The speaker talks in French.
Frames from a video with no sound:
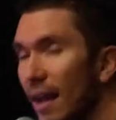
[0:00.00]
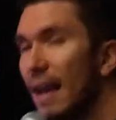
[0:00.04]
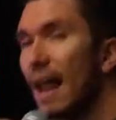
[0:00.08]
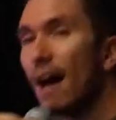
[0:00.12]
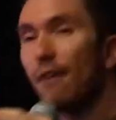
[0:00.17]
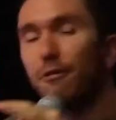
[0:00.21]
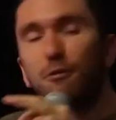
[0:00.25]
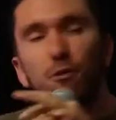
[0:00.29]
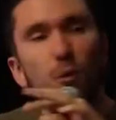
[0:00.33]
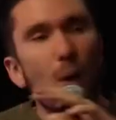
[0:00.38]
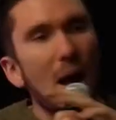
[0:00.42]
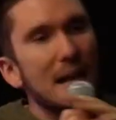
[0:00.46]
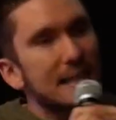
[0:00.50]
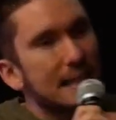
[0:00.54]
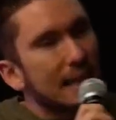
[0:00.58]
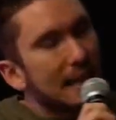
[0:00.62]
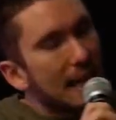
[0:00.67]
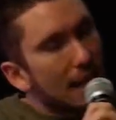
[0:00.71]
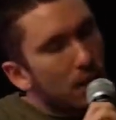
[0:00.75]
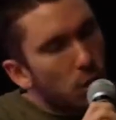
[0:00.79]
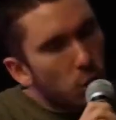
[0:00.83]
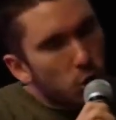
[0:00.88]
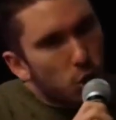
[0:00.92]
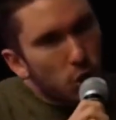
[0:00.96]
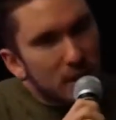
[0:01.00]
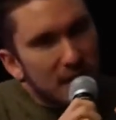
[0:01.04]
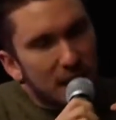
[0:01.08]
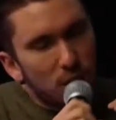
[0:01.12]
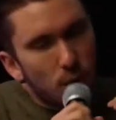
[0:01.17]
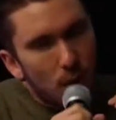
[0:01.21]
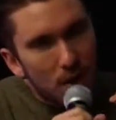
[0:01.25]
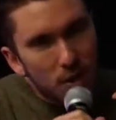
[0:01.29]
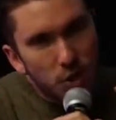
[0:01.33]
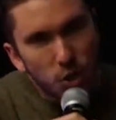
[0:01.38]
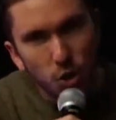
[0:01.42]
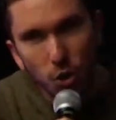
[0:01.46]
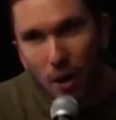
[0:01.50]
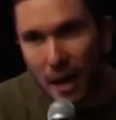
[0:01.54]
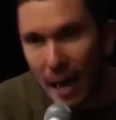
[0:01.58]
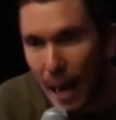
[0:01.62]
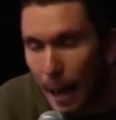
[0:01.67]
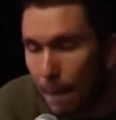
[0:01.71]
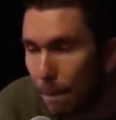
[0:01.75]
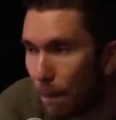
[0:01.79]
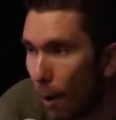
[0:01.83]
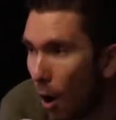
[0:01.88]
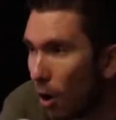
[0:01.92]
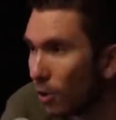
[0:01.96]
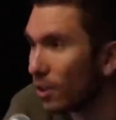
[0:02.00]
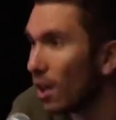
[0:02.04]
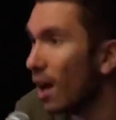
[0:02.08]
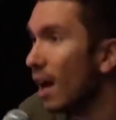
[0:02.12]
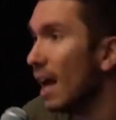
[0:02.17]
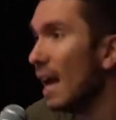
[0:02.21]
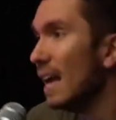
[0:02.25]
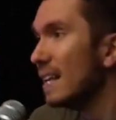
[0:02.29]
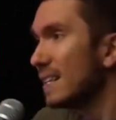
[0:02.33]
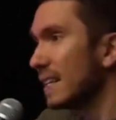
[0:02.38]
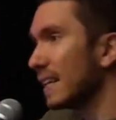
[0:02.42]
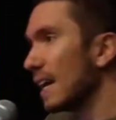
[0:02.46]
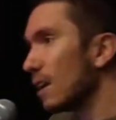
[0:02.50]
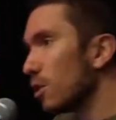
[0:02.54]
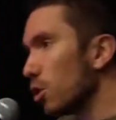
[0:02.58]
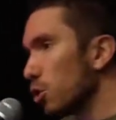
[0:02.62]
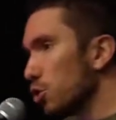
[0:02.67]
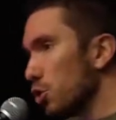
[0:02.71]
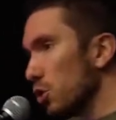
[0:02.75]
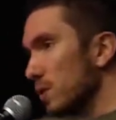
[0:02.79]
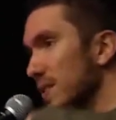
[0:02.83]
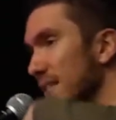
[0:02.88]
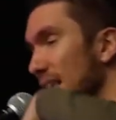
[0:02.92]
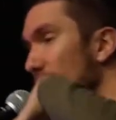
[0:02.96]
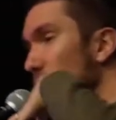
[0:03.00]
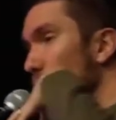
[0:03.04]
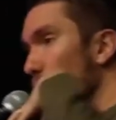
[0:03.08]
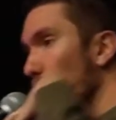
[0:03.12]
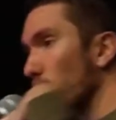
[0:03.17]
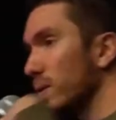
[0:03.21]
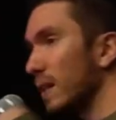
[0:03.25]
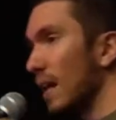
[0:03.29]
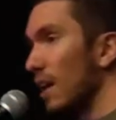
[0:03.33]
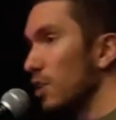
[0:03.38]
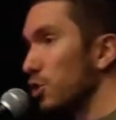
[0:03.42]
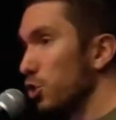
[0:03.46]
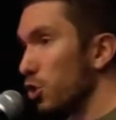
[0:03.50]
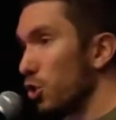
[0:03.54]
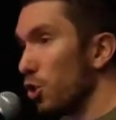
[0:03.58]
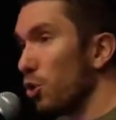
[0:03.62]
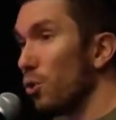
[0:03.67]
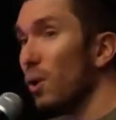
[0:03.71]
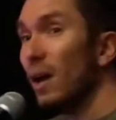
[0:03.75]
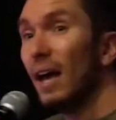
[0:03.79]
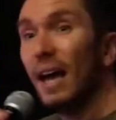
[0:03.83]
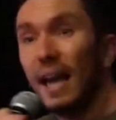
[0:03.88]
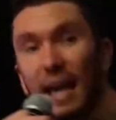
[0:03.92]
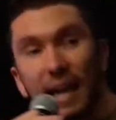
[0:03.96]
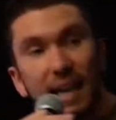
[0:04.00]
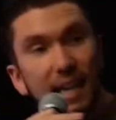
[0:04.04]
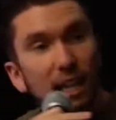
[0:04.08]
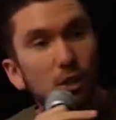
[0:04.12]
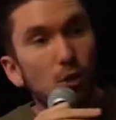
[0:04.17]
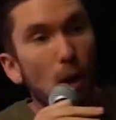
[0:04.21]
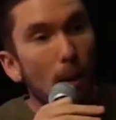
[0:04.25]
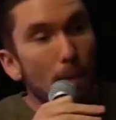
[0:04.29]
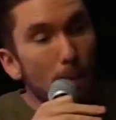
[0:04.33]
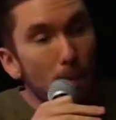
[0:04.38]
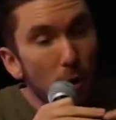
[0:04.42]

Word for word: La foi, c'est quelque chose qui doit se répandre, c'est quelque chose qui est contagieux et qui doit